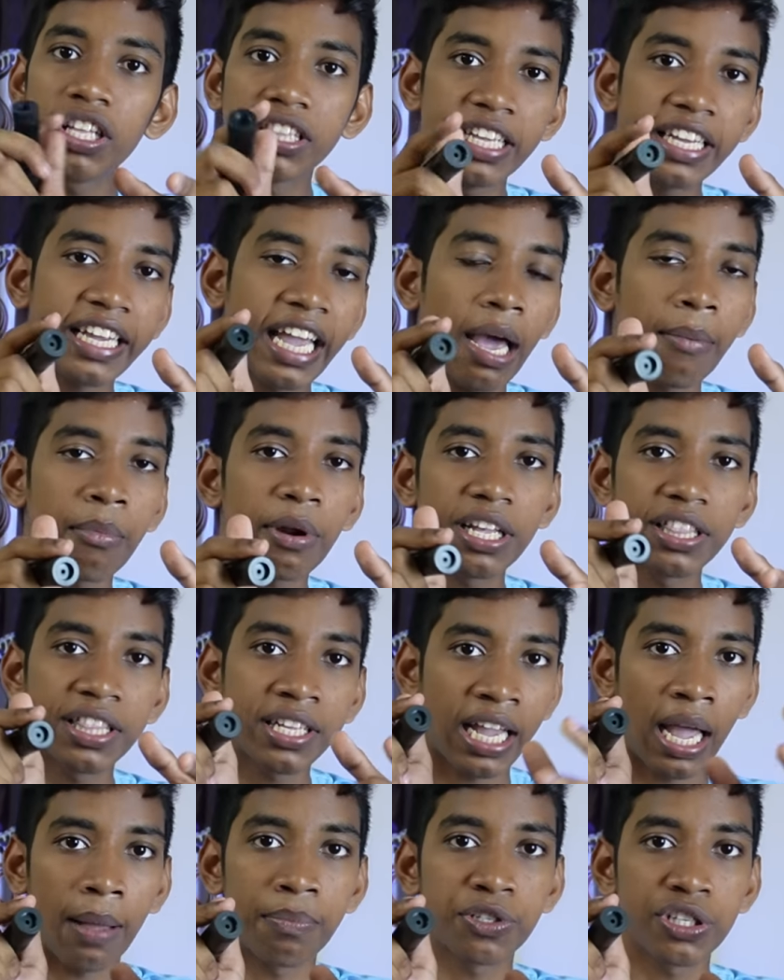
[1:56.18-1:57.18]
అయితే ఈ కెమెరా
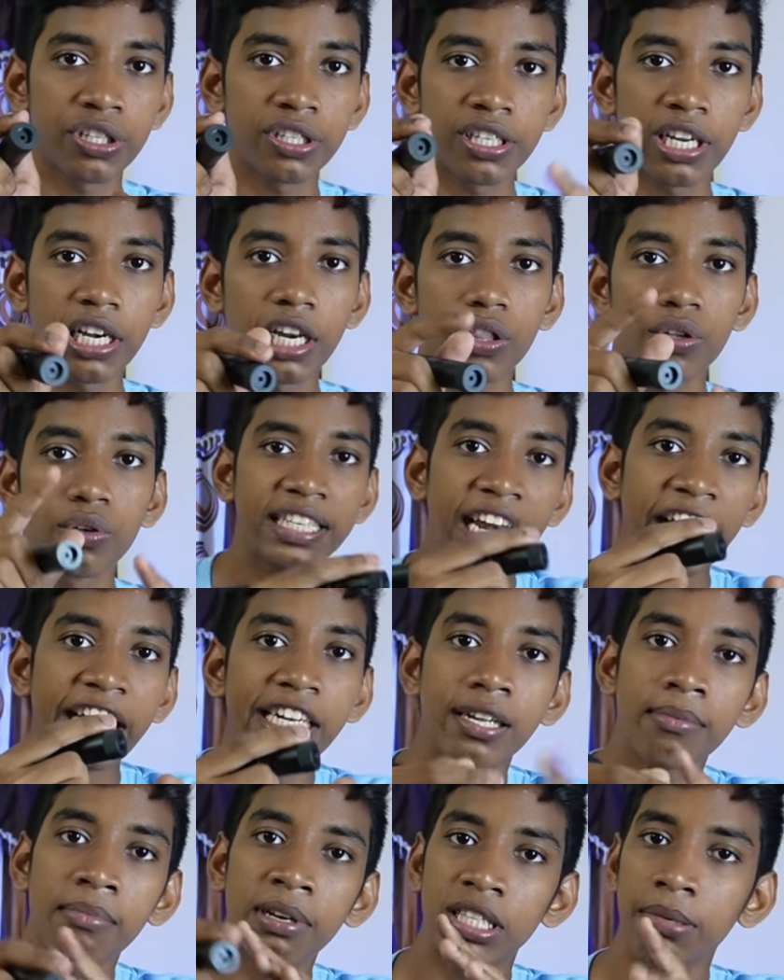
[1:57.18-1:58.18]
అయితే క్యాప్చర్ చేయలేదు
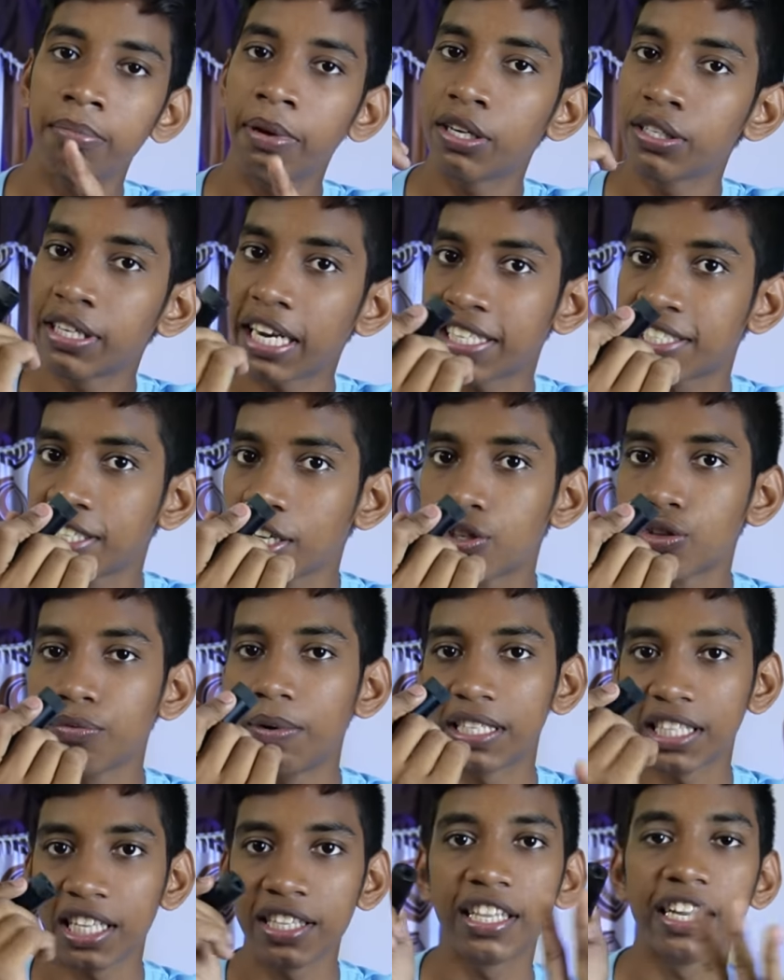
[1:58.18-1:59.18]
నైట్ టైం అయితే మీకు టెస్ట్ చేసి
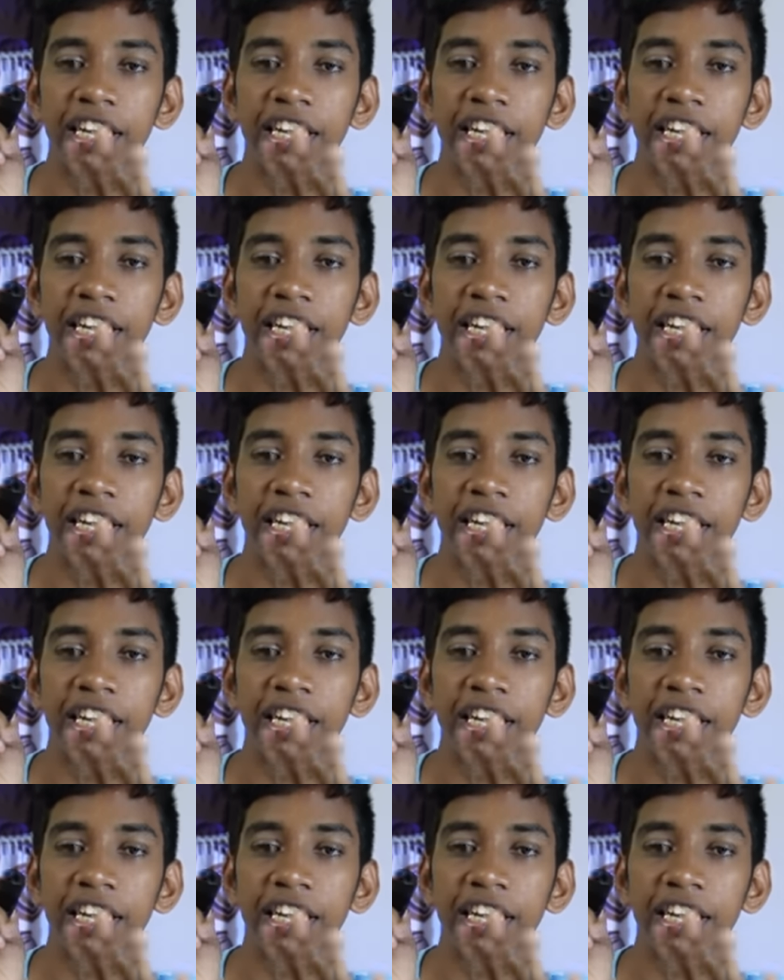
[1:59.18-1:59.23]
చూపెడతాను